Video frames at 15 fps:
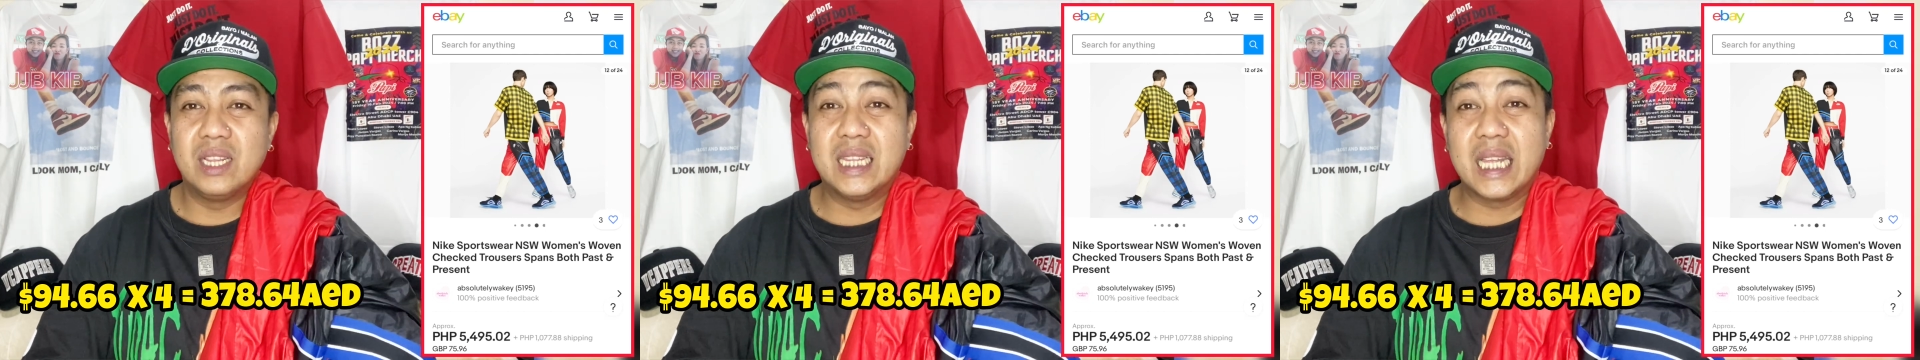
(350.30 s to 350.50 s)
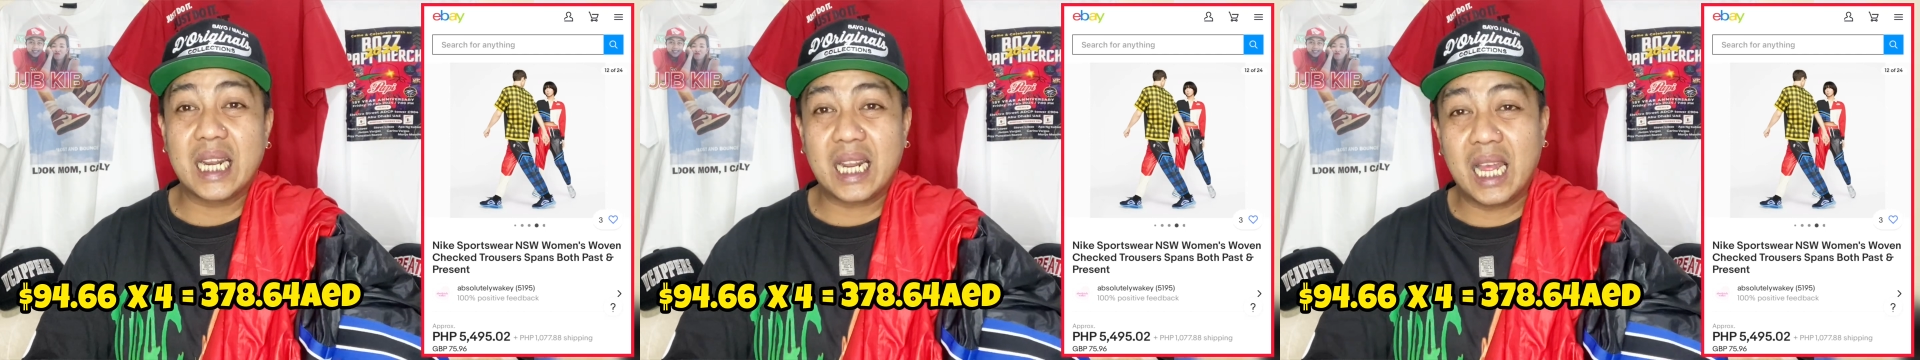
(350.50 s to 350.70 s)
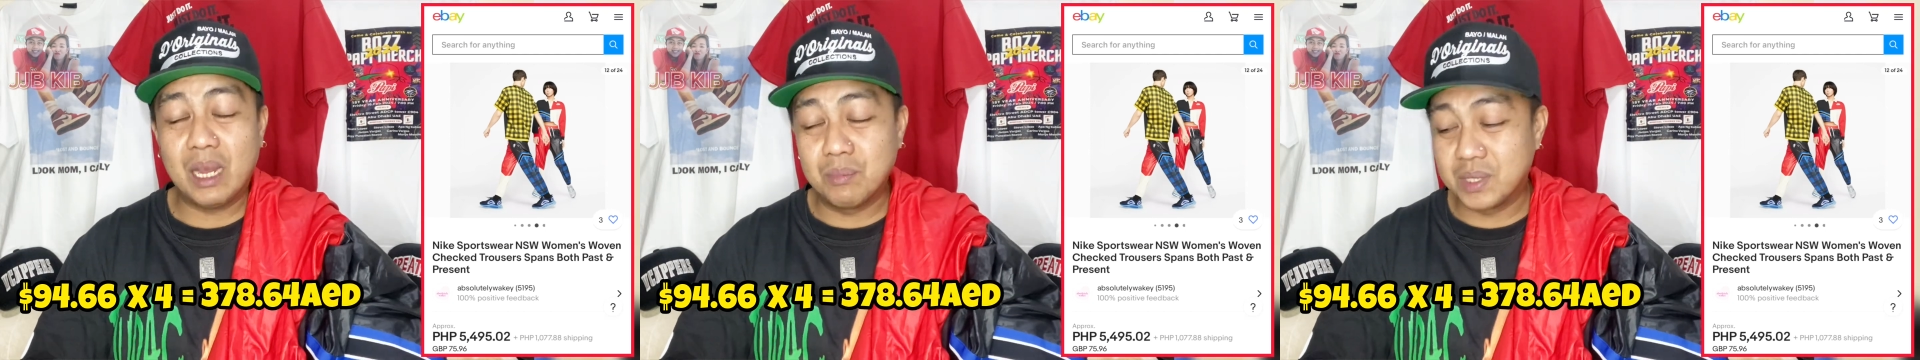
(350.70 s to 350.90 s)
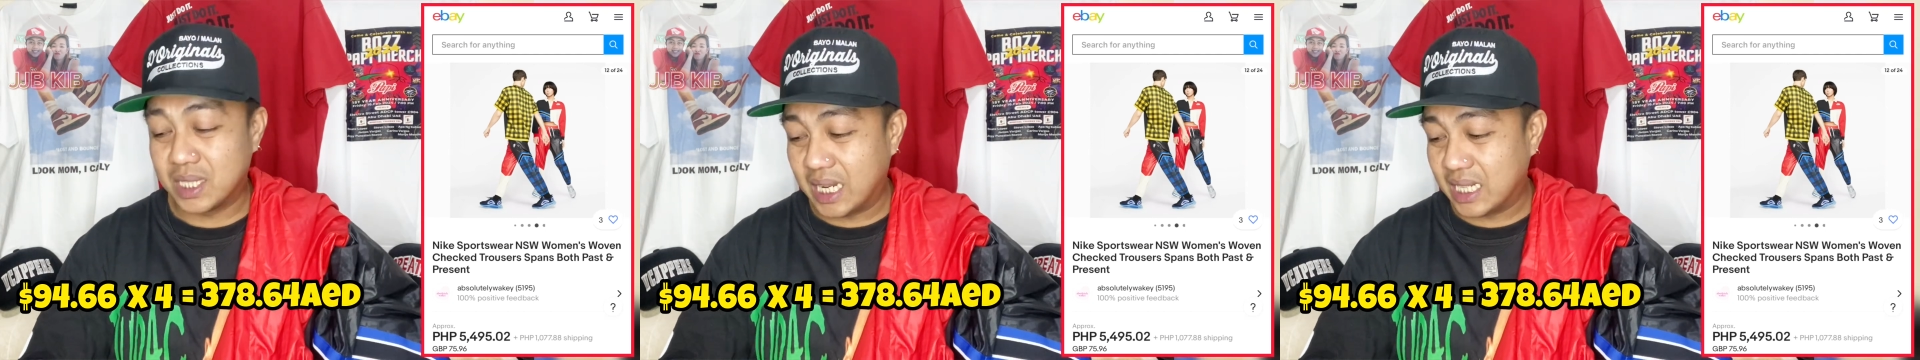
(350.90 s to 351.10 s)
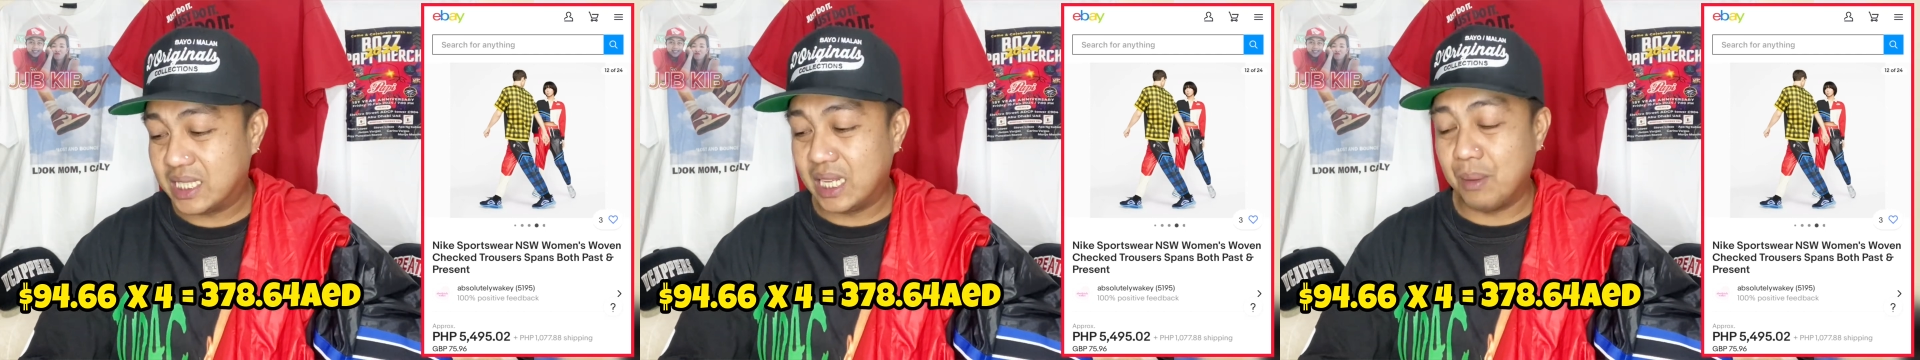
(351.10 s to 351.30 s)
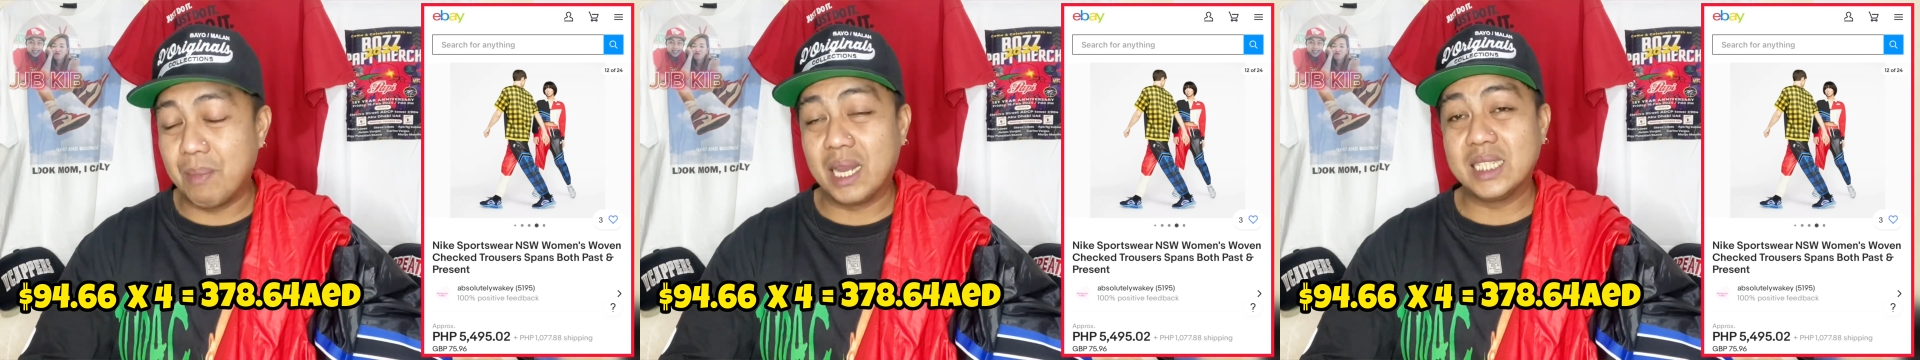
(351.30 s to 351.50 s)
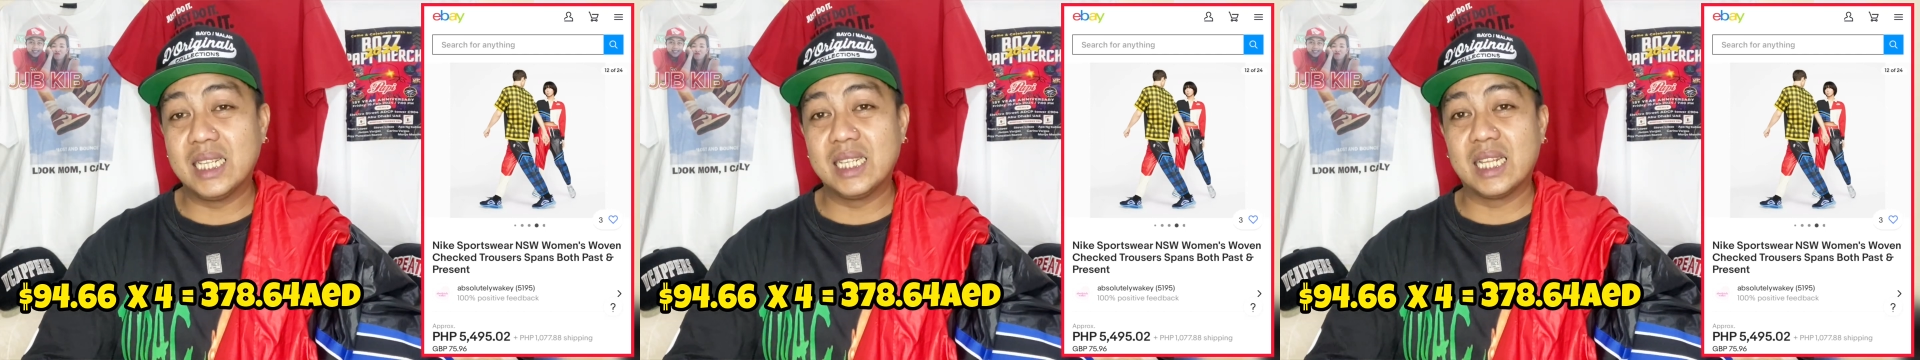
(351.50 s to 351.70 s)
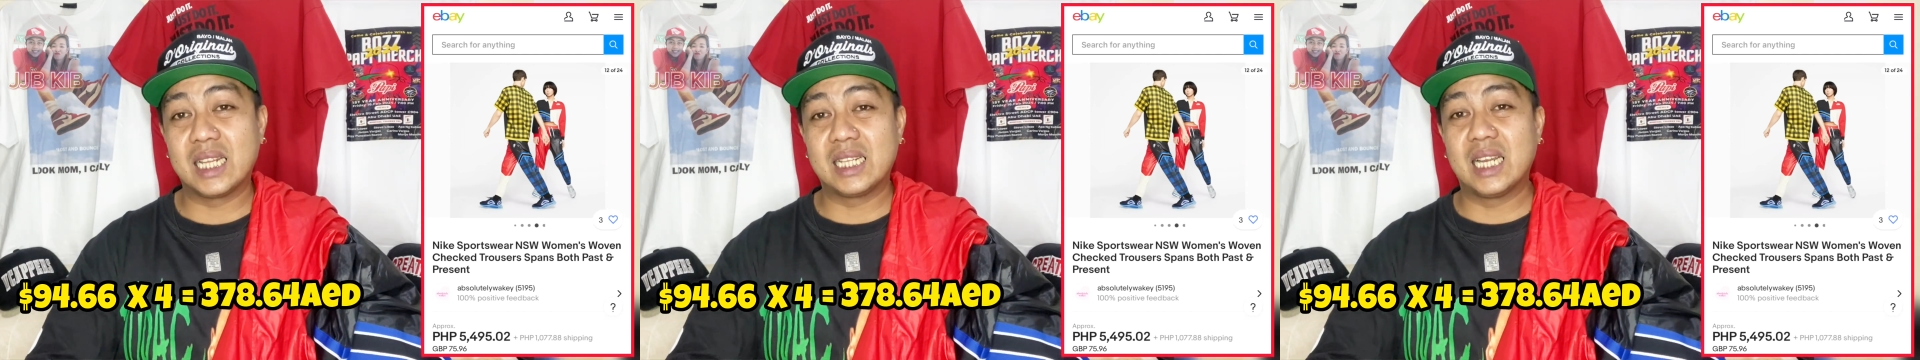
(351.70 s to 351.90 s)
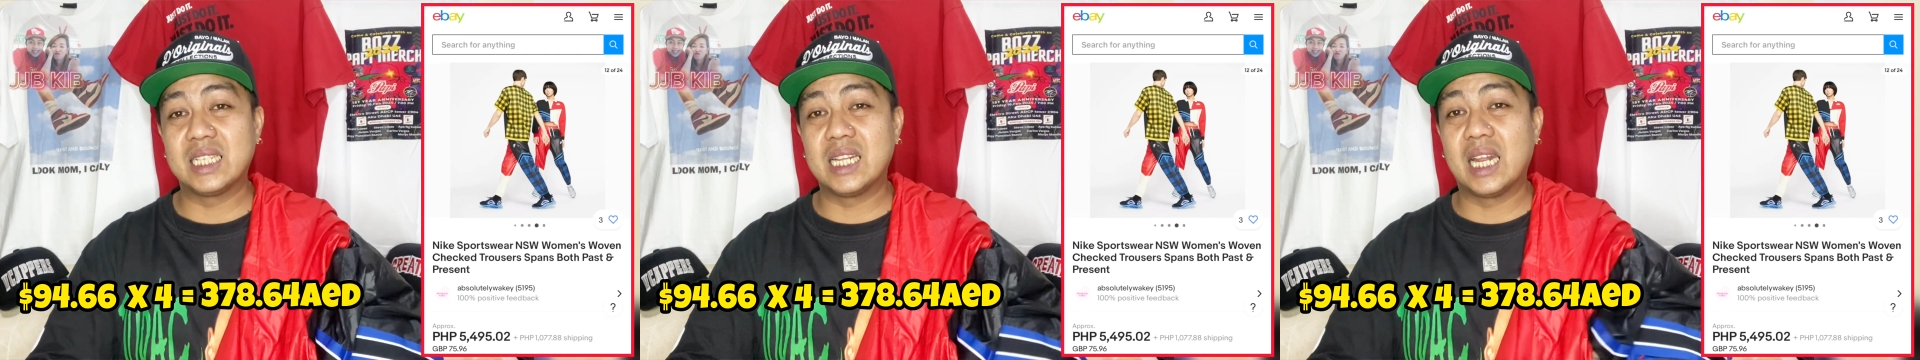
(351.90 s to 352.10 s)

dirhams guys. Imagine that guys.